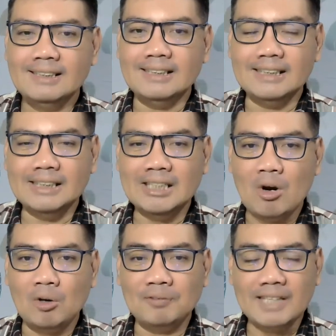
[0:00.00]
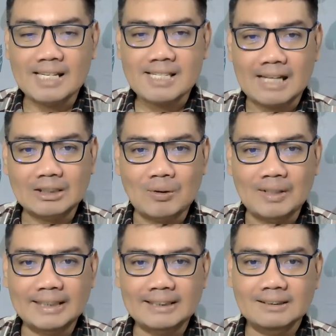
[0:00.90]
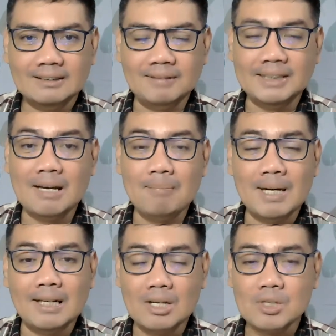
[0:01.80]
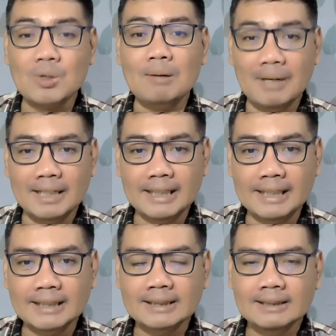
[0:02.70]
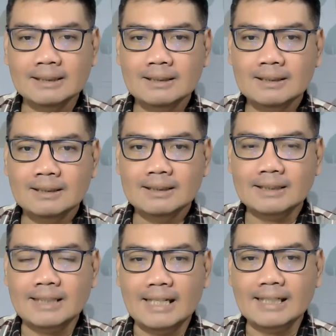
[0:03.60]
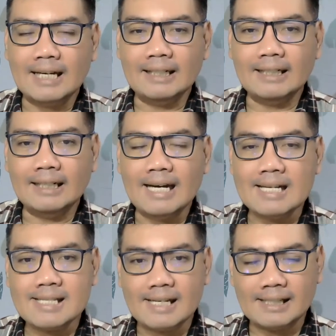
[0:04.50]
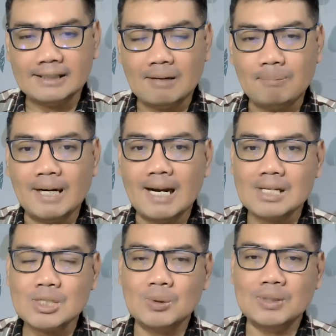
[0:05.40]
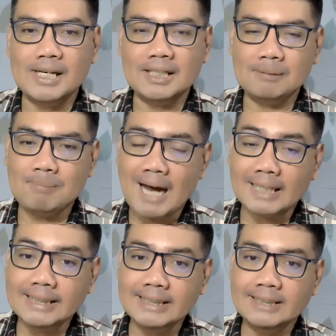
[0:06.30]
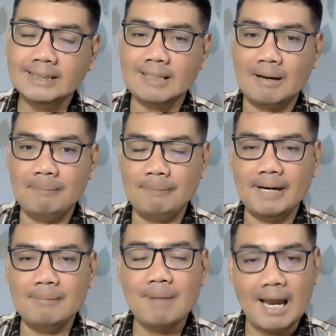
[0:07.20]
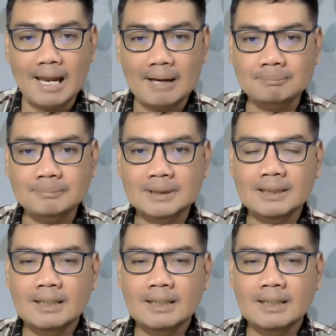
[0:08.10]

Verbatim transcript: di Universitas Katolik Widya Mandala Surabaya dan karena acaranya berlangsung dari pagi sampai malam,